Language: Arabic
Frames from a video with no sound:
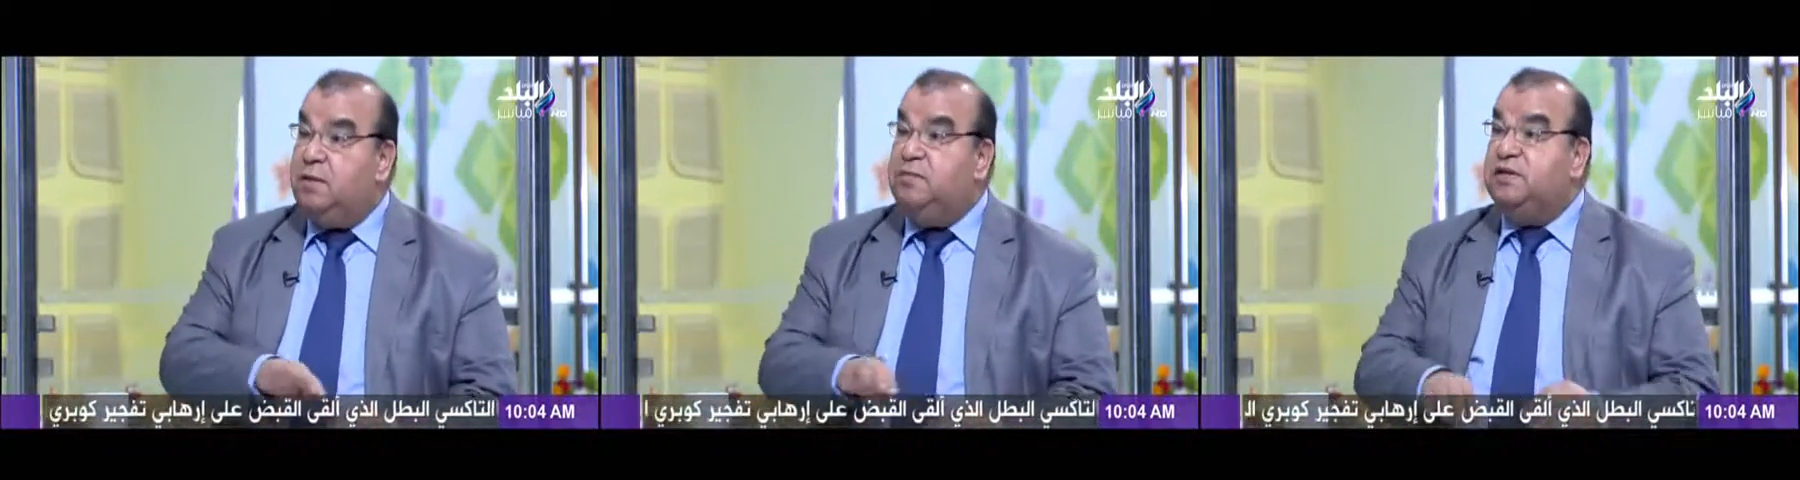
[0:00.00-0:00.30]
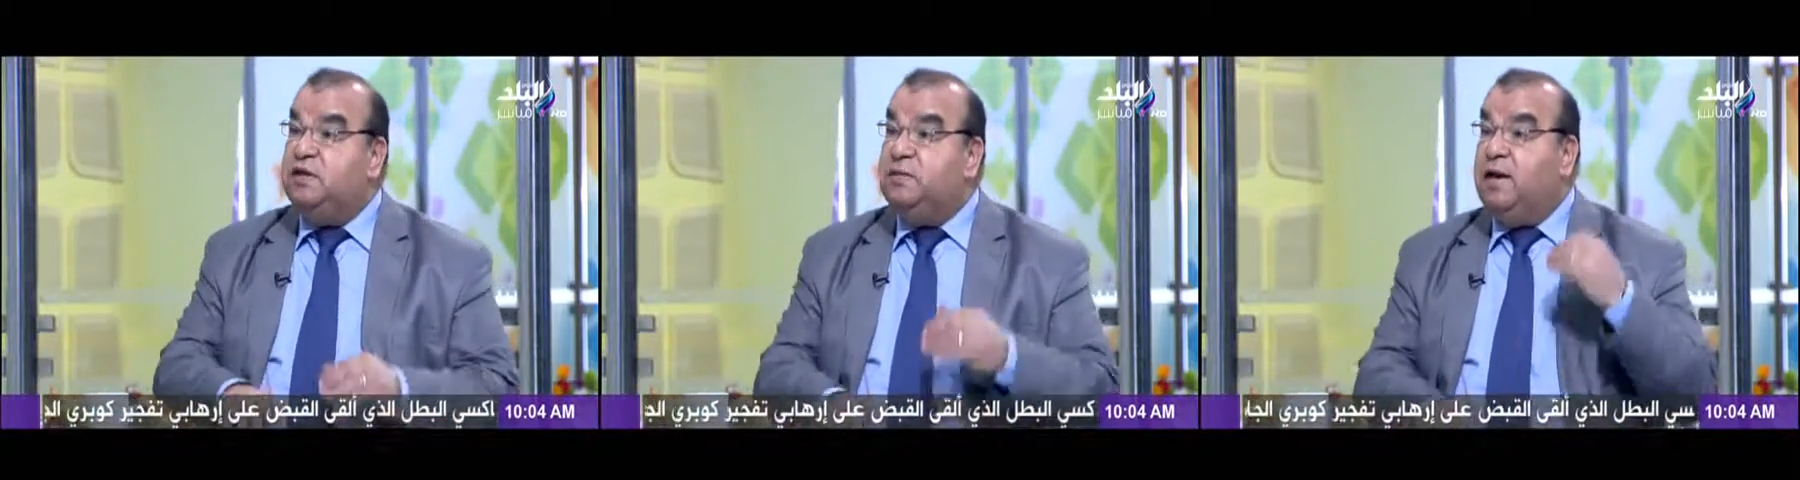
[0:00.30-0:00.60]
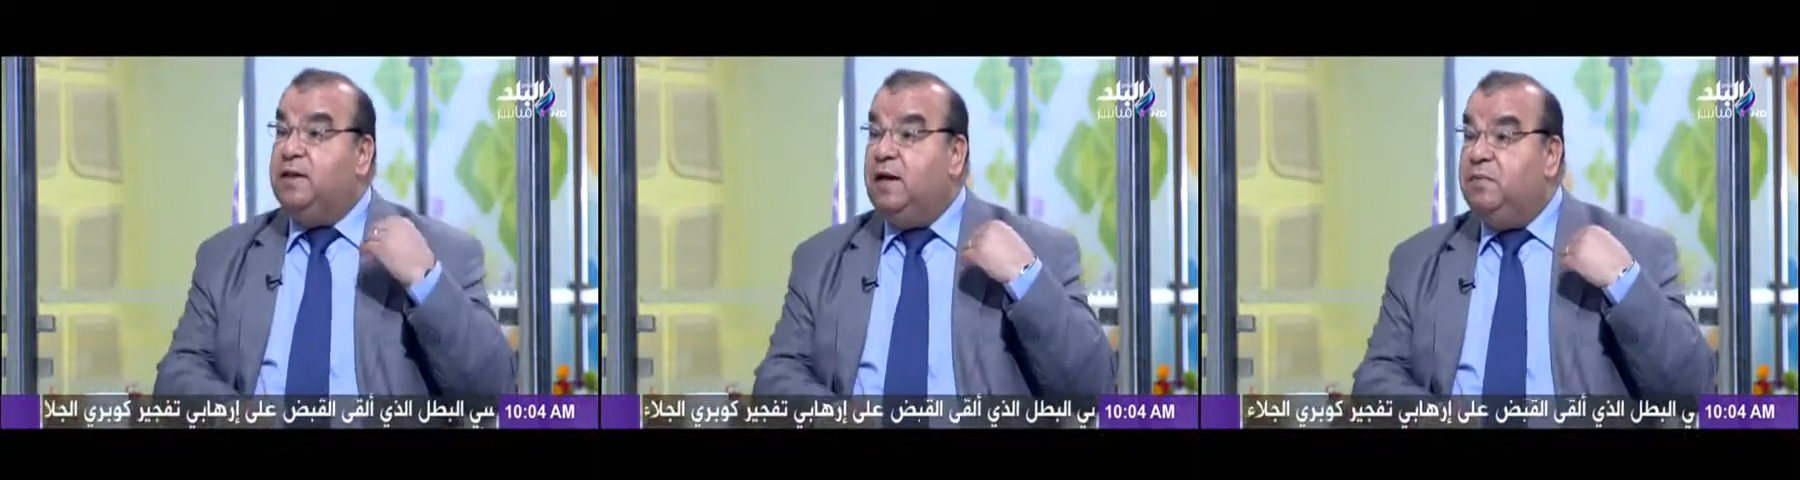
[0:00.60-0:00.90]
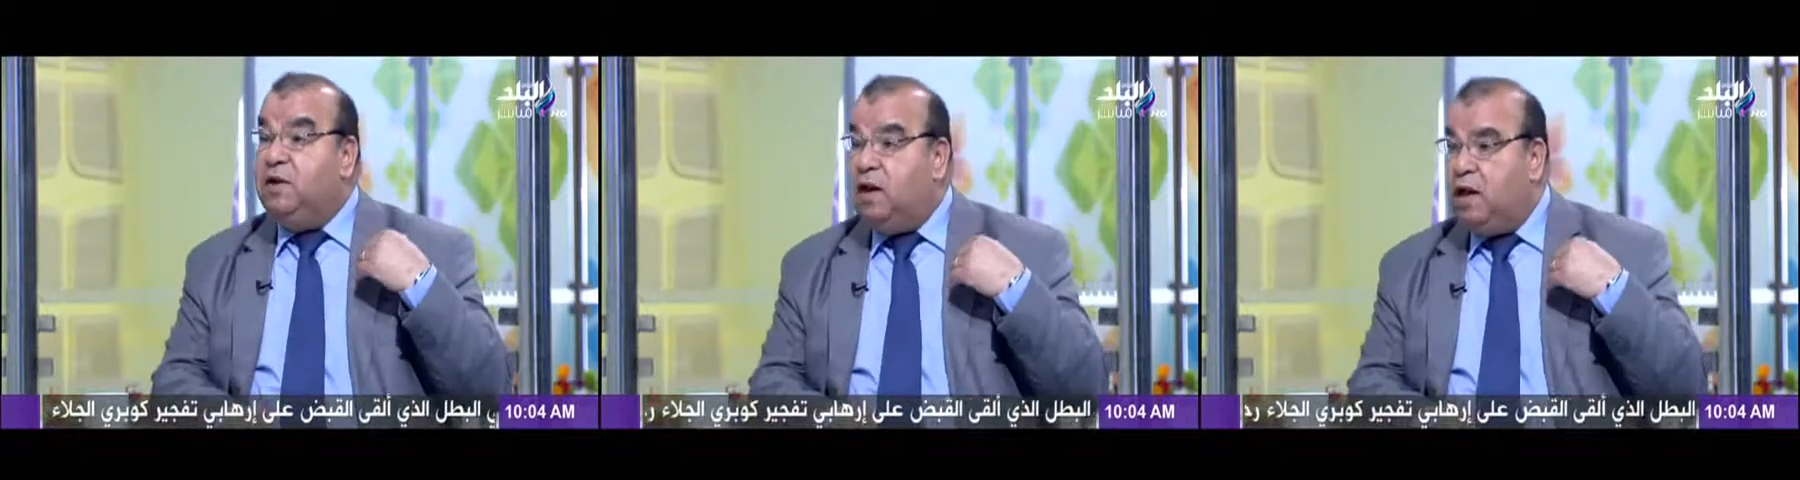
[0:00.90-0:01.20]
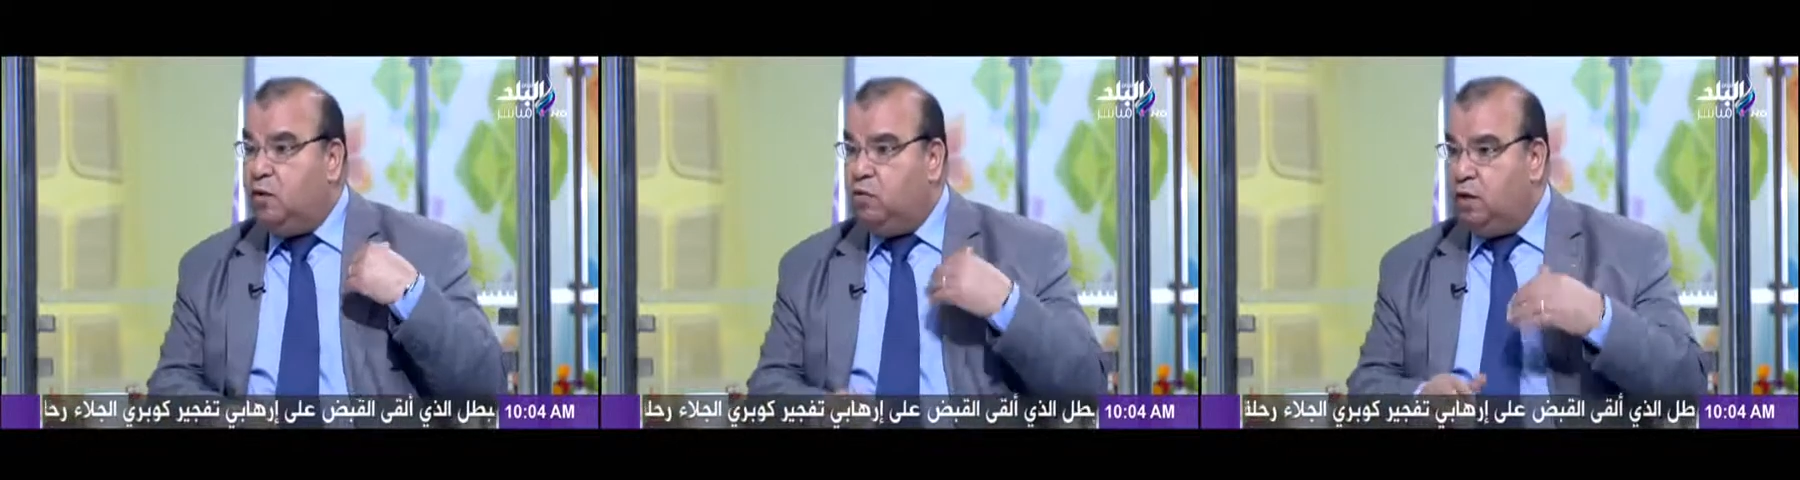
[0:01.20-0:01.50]
تم استبعادها من
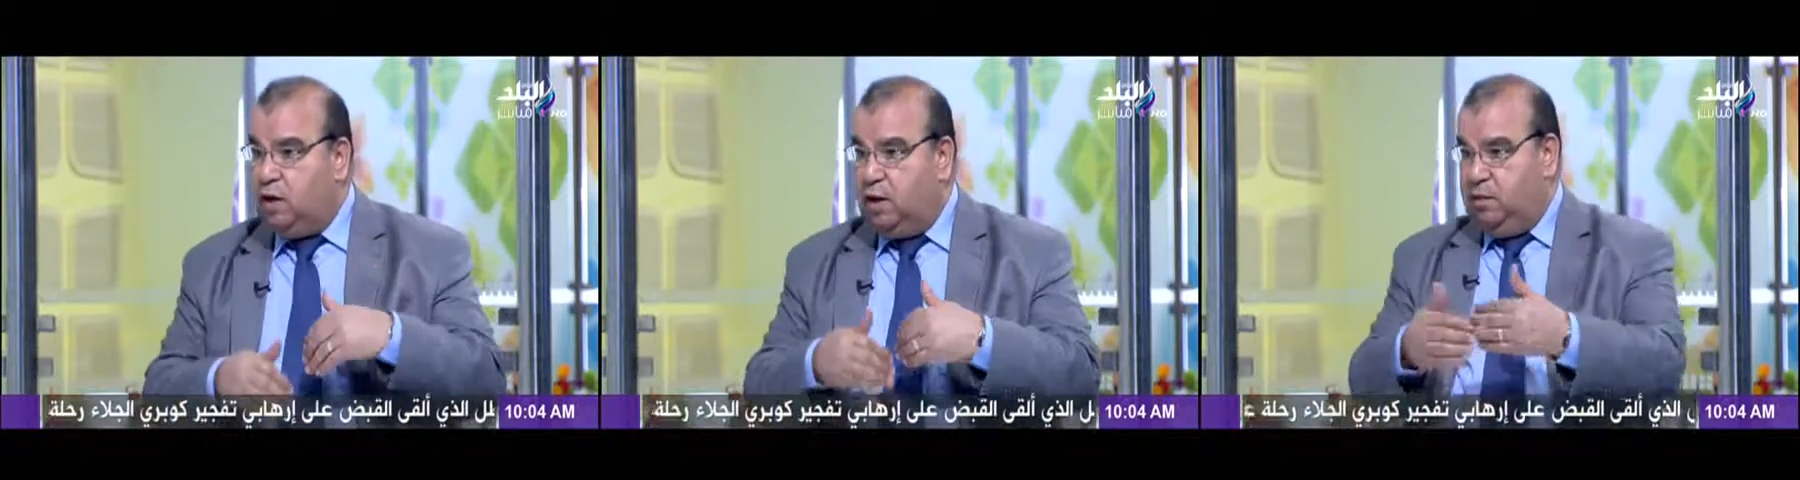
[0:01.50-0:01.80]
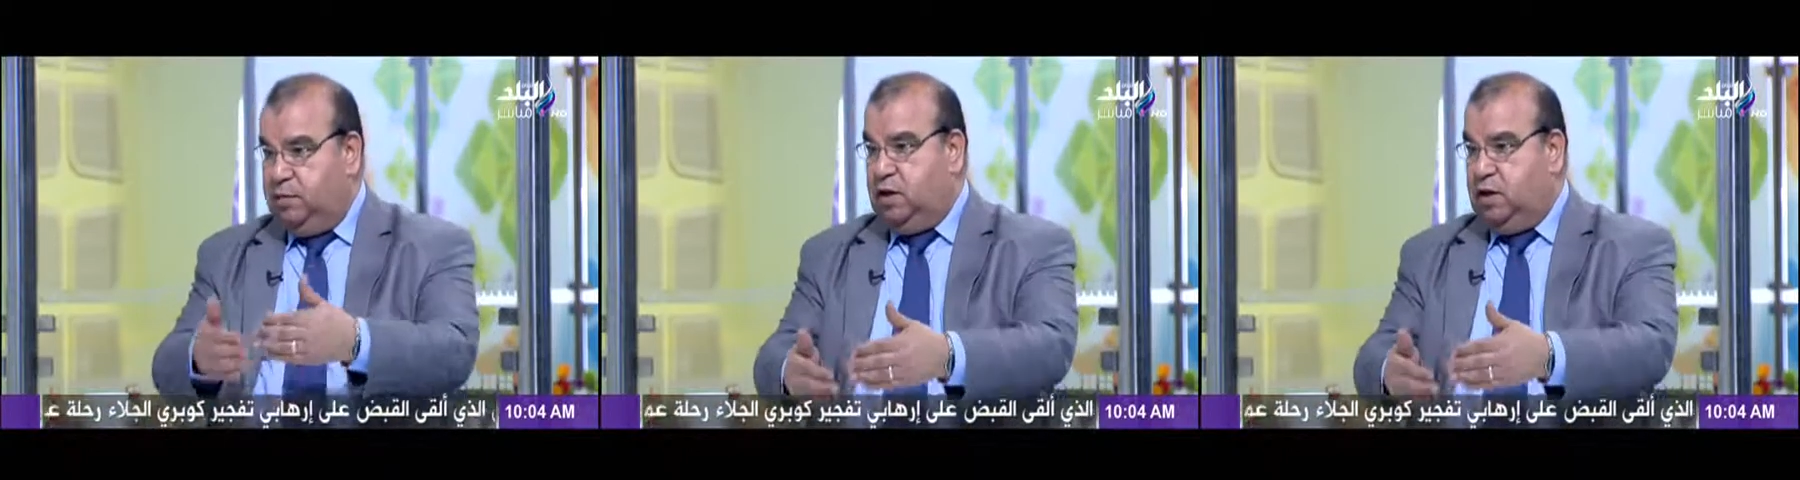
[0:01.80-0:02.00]
الاول قبل